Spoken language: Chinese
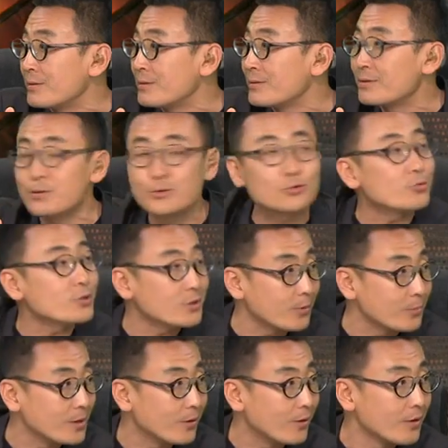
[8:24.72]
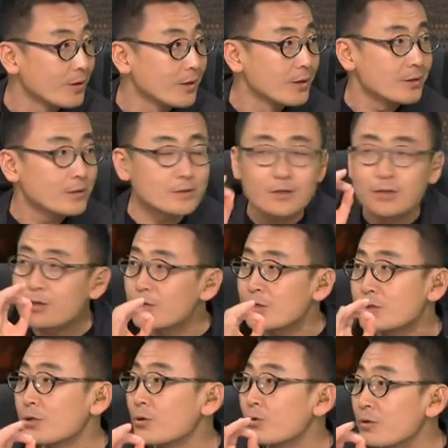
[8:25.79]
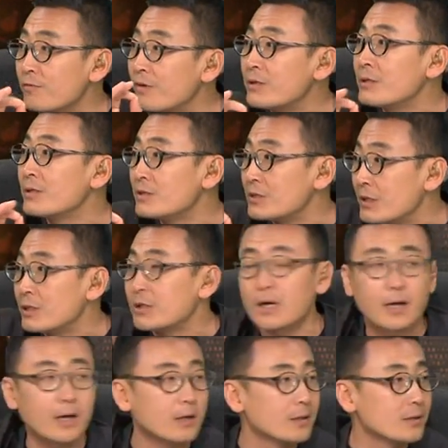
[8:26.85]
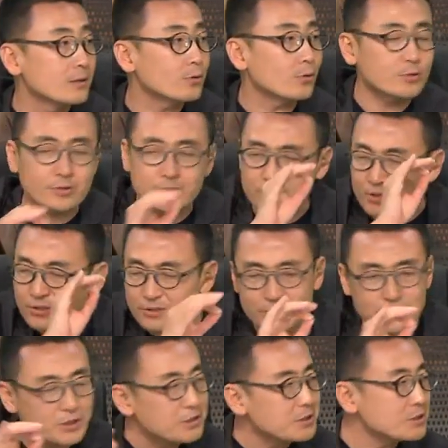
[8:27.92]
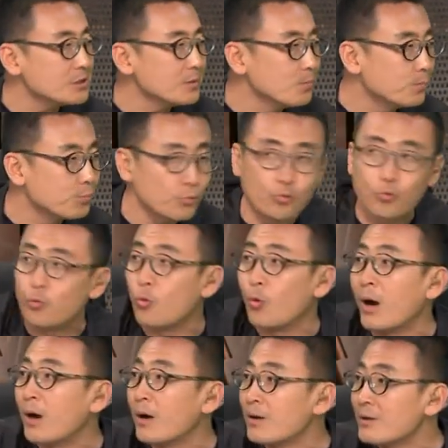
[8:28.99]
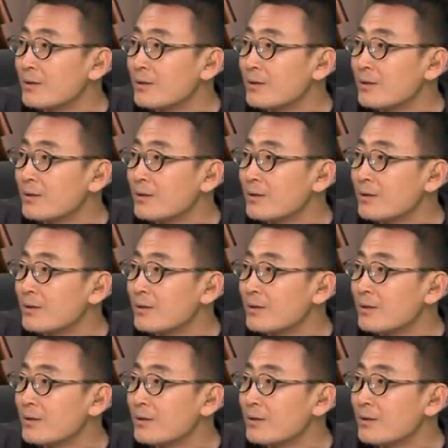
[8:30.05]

嗯，你注意到没有？嗯，任何时候的文人写下来。都是今人心不古啊，